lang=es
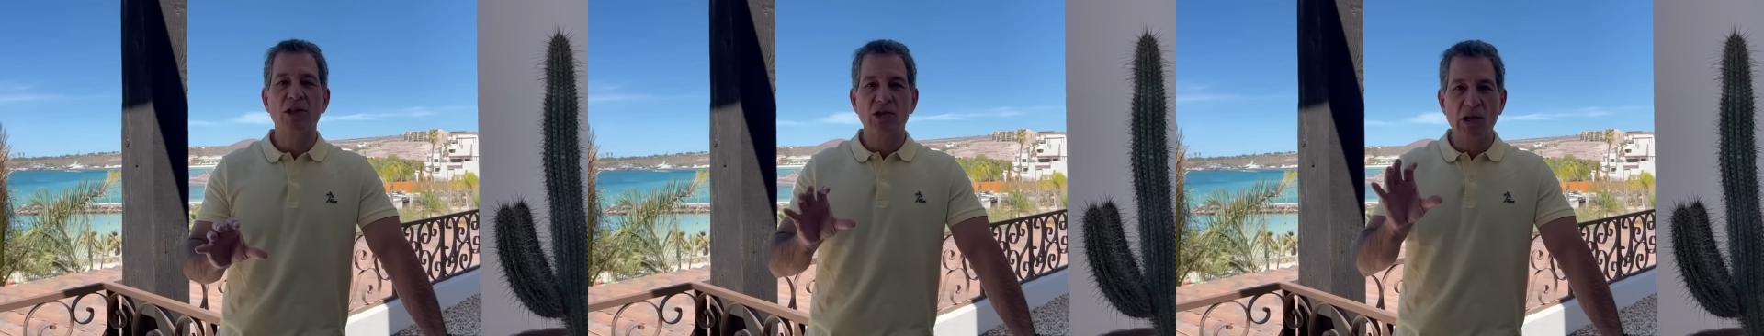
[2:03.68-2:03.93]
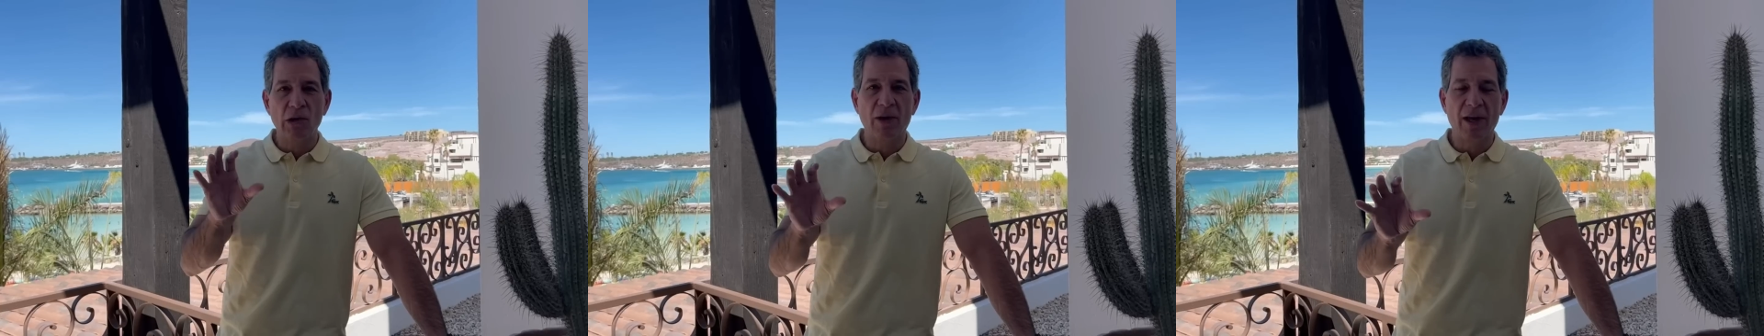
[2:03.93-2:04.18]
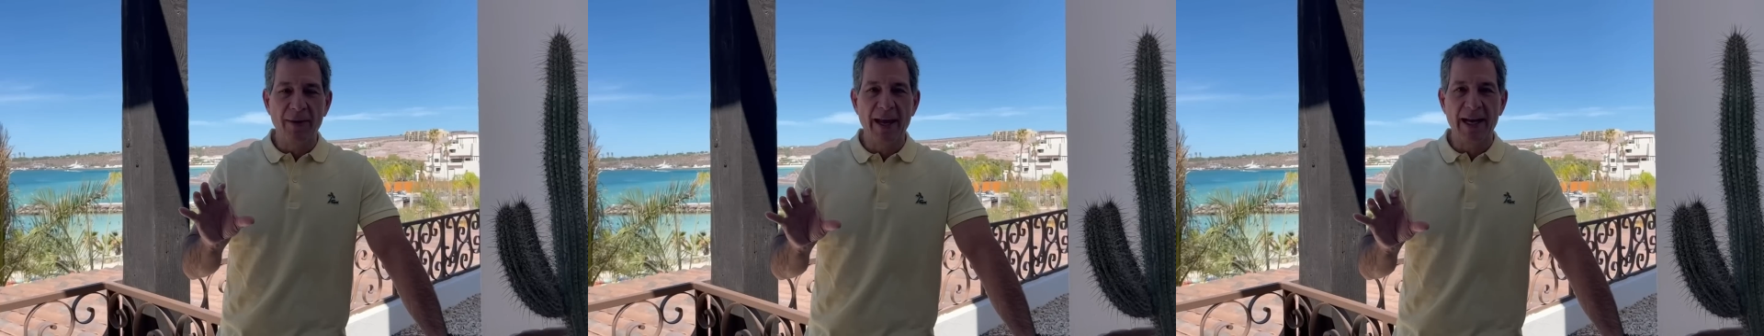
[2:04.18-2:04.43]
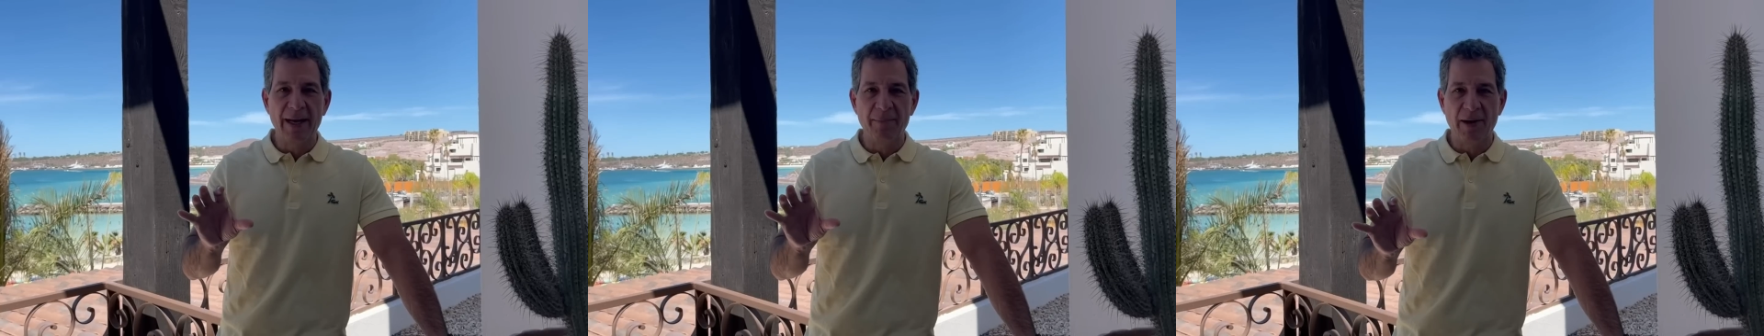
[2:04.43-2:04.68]
esto es lo que
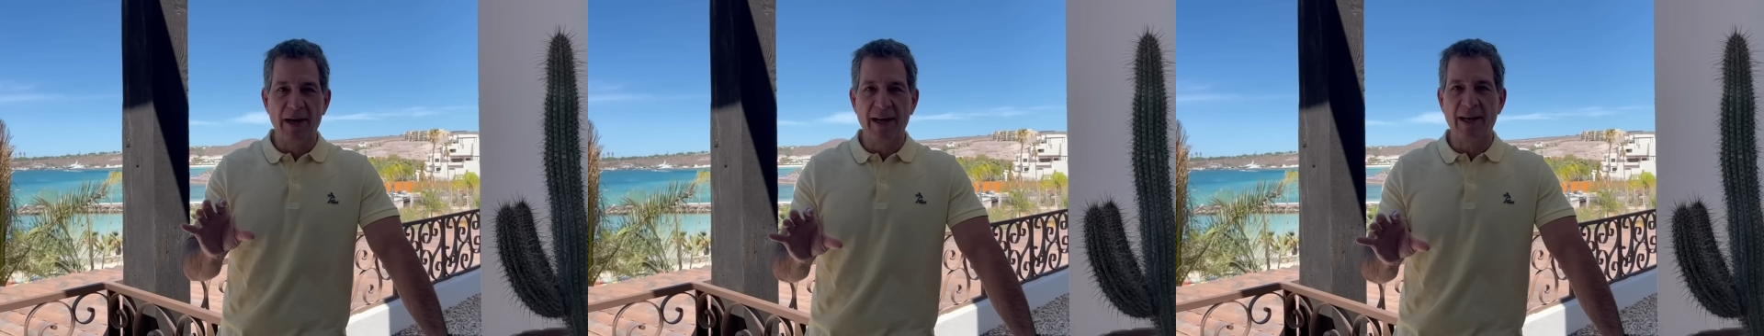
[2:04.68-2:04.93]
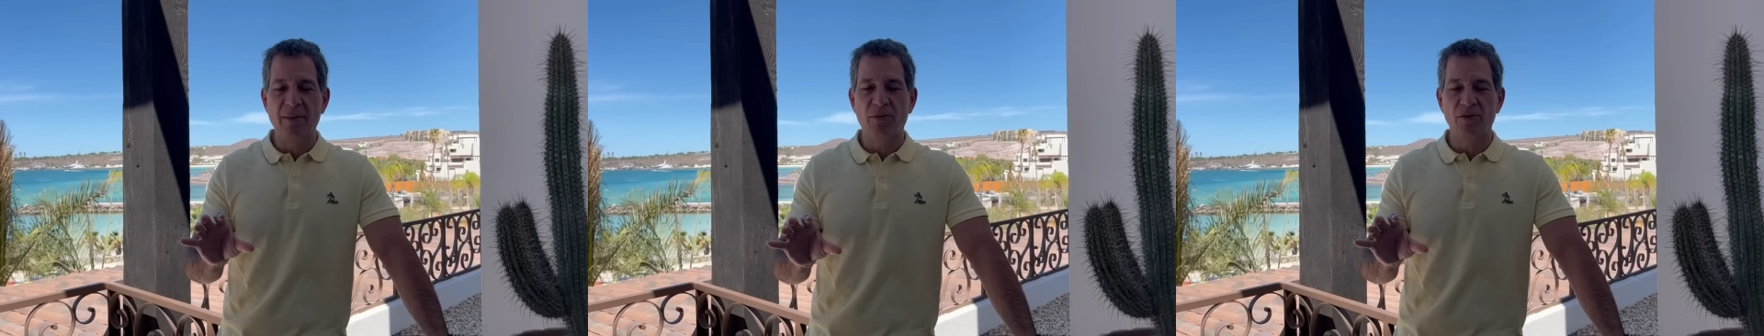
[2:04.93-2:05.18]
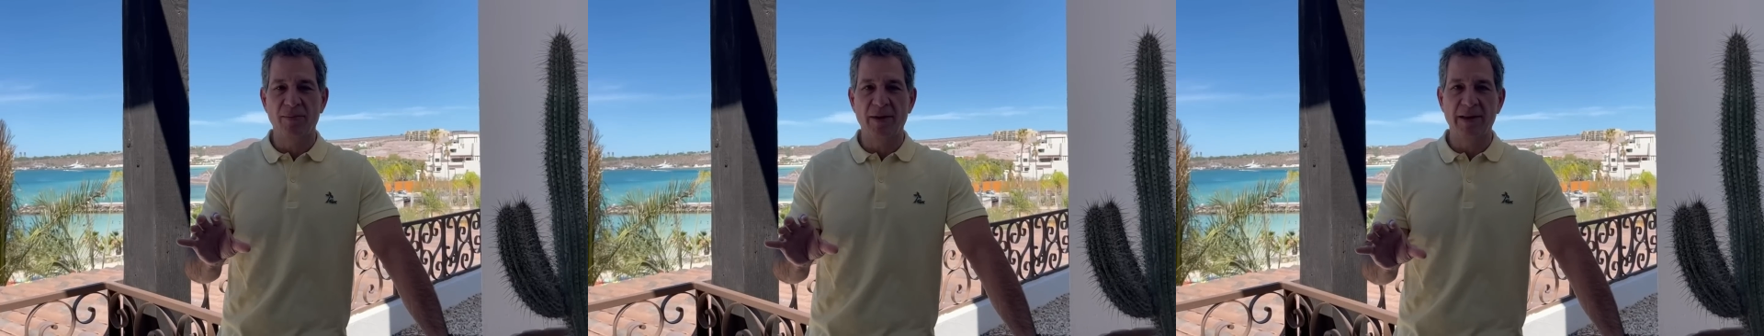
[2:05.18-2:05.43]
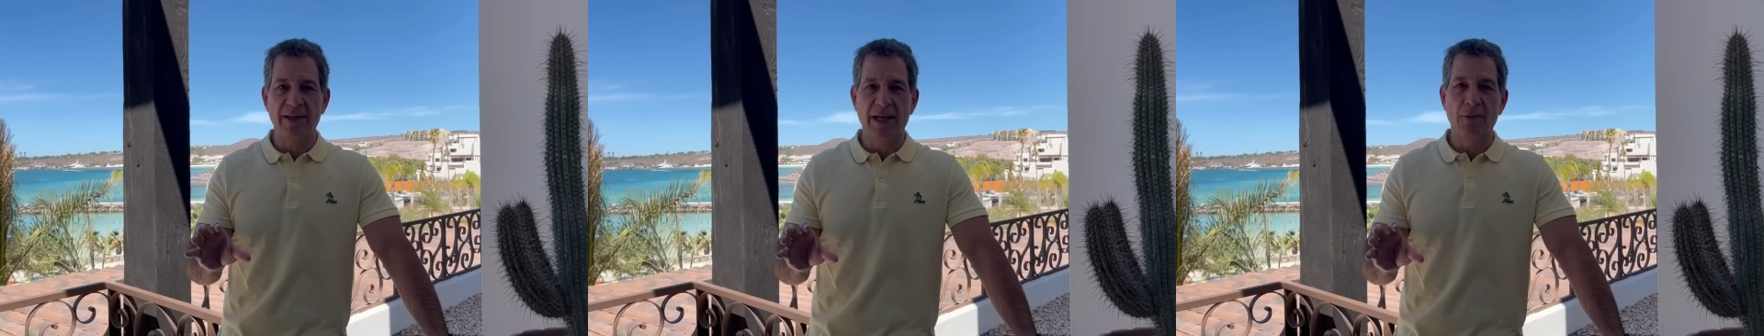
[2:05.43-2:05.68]
viene para el equipo
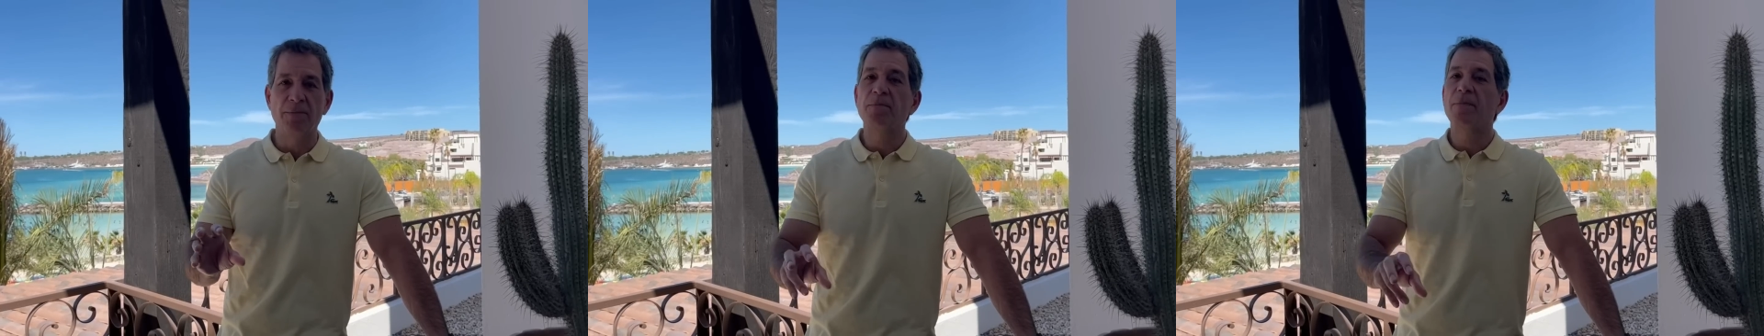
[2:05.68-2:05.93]
cementero.